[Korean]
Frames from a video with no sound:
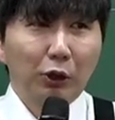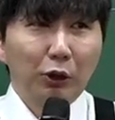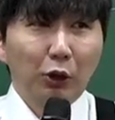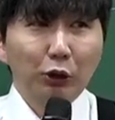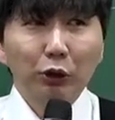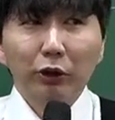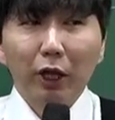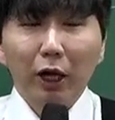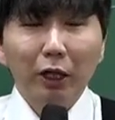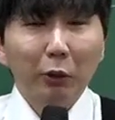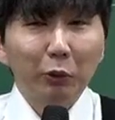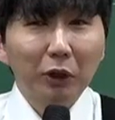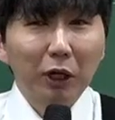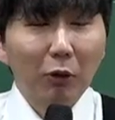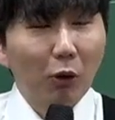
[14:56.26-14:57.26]
여섯 개가
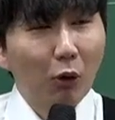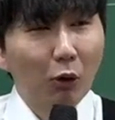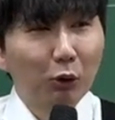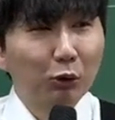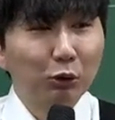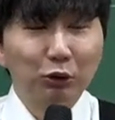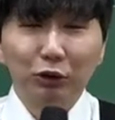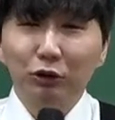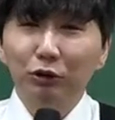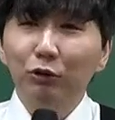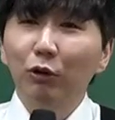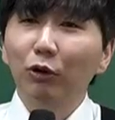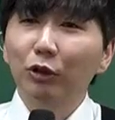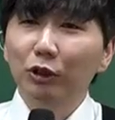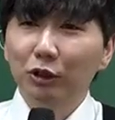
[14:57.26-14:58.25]
나온다? 어우,
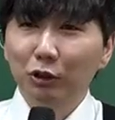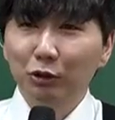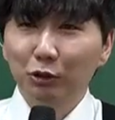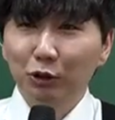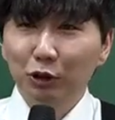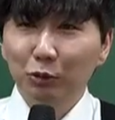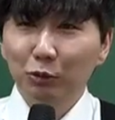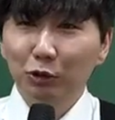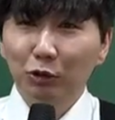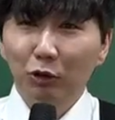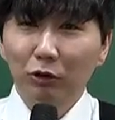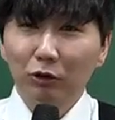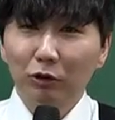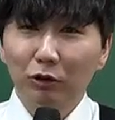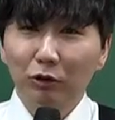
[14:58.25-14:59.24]
그거를 찍을 수 있으면
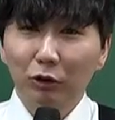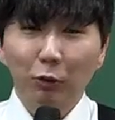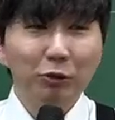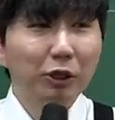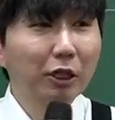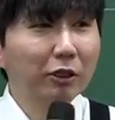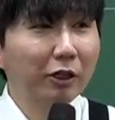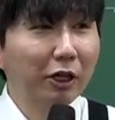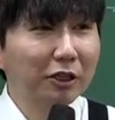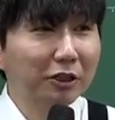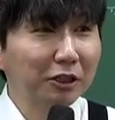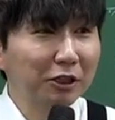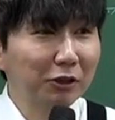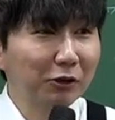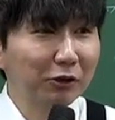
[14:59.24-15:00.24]
저는 점쟁이를
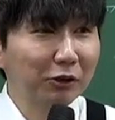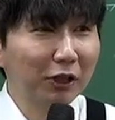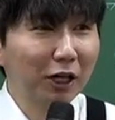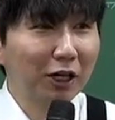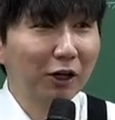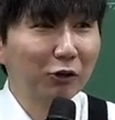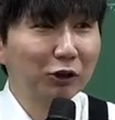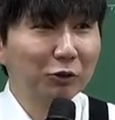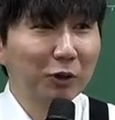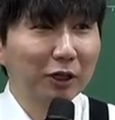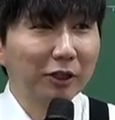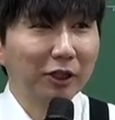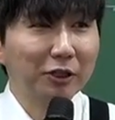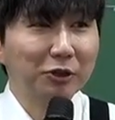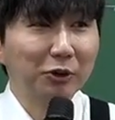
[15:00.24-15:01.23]
내야지. 이걸 하고 있으면 안
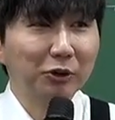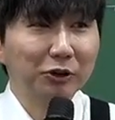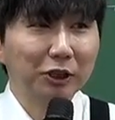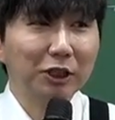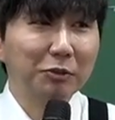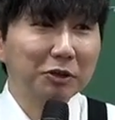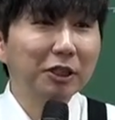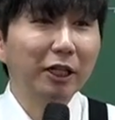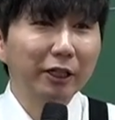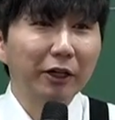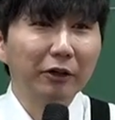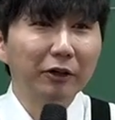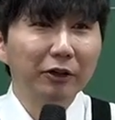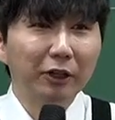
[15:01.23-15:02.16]
되겠죠. 그게 쉽진 않아요.